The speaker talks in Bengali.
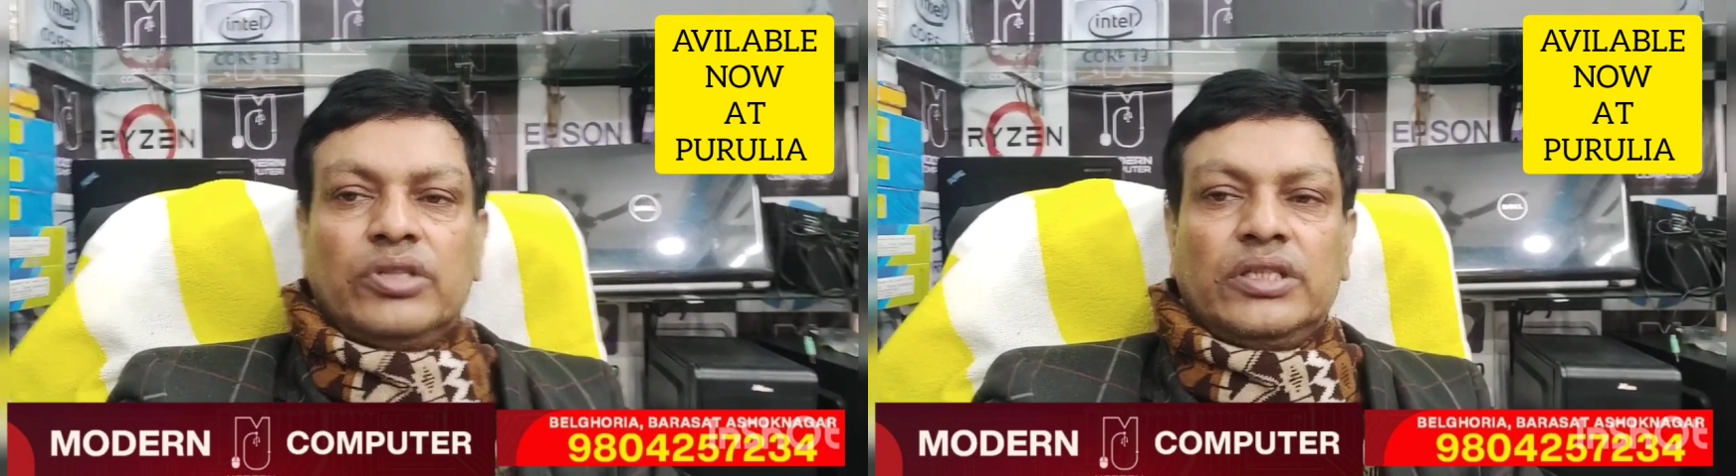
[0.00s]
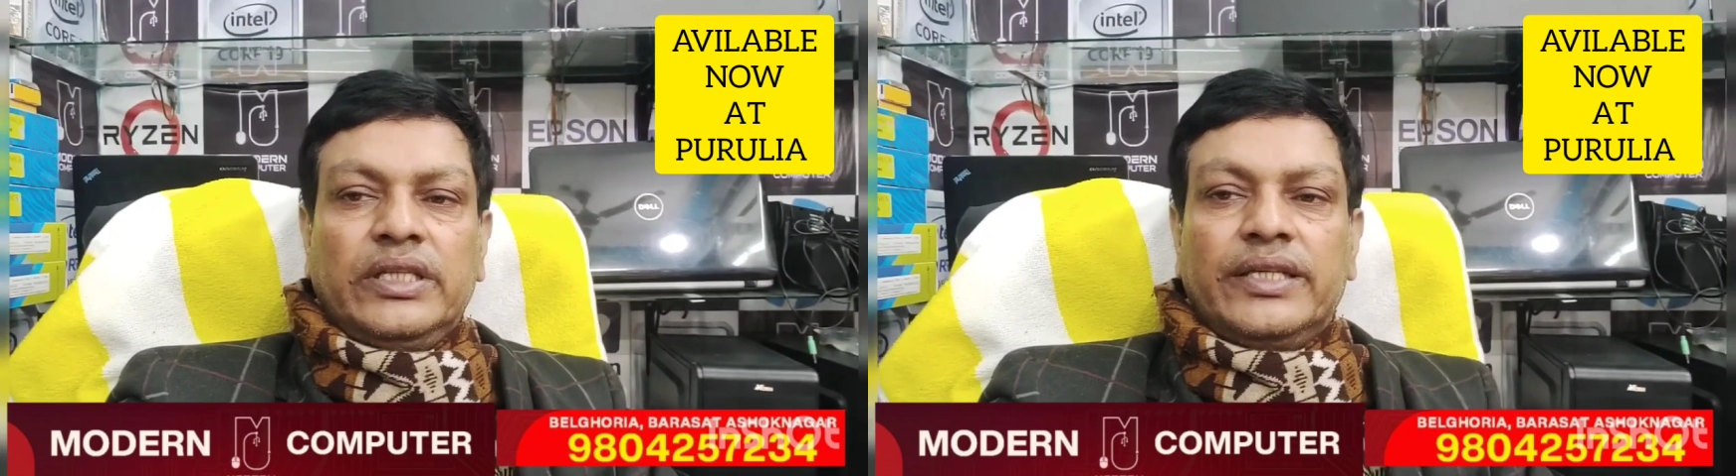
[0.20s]

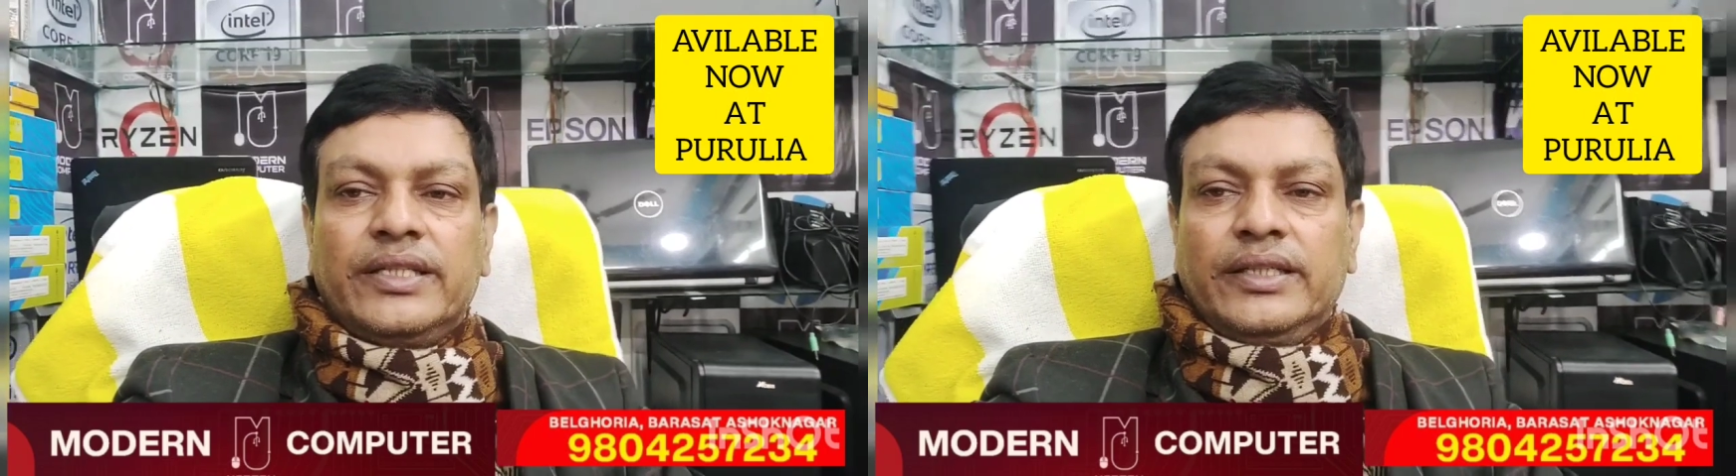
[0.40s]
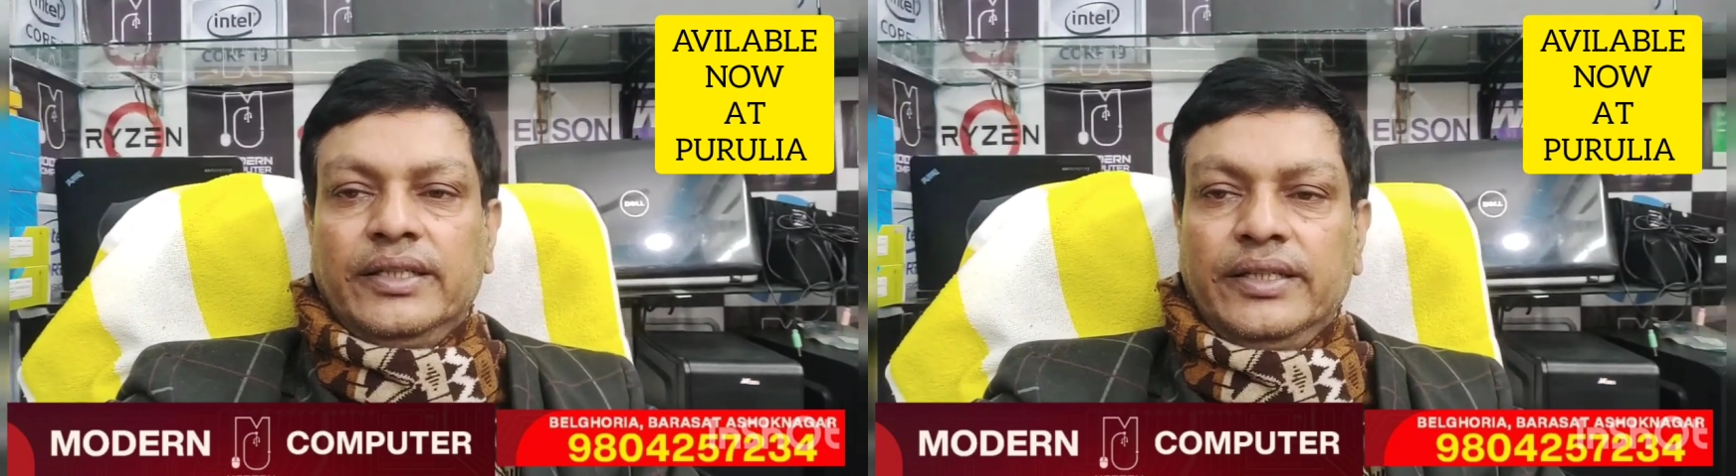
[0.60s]
করেছি
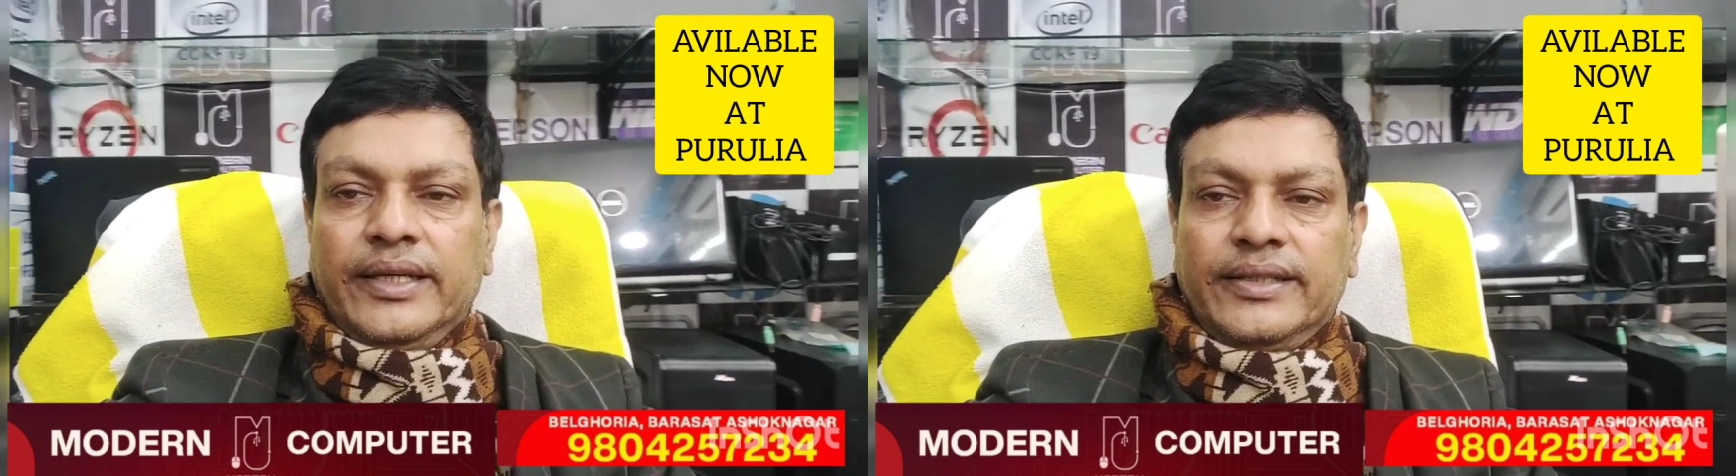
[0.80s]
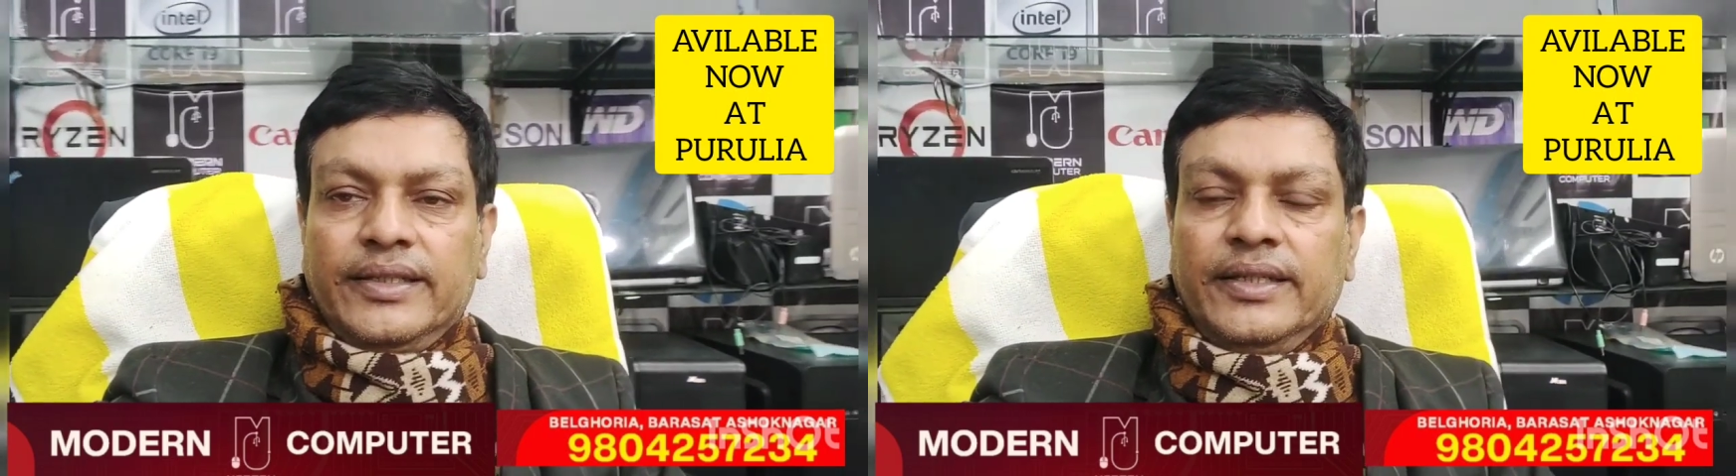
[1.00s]
এসে
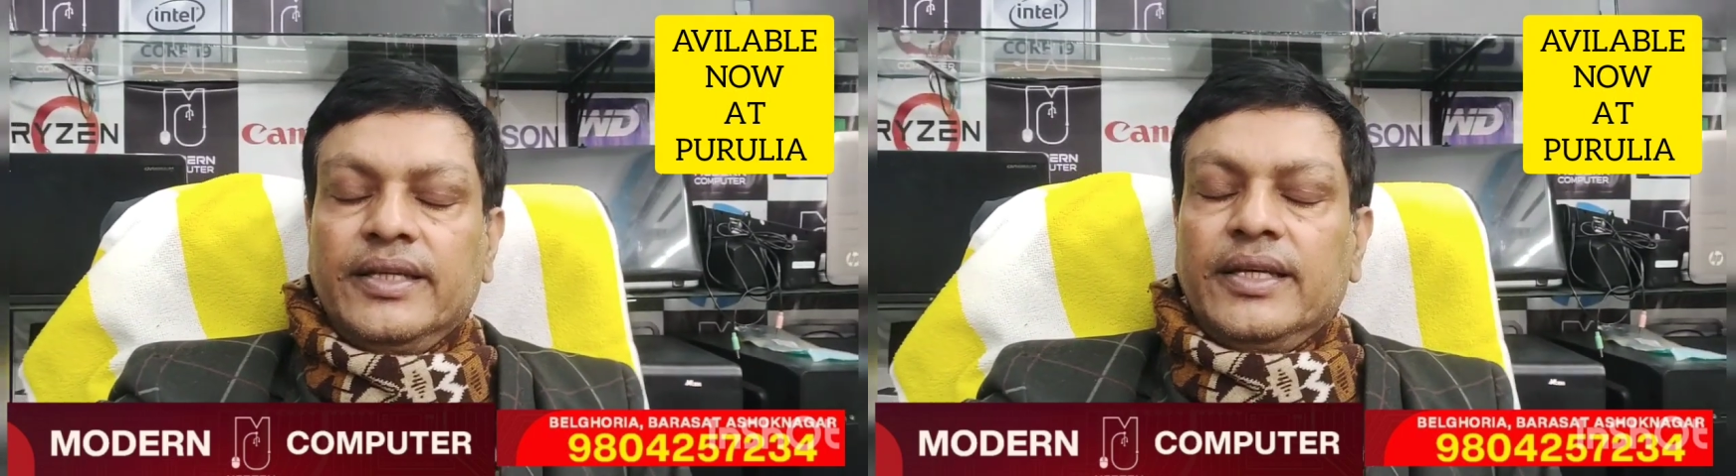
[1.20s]
নিয়ে গেছে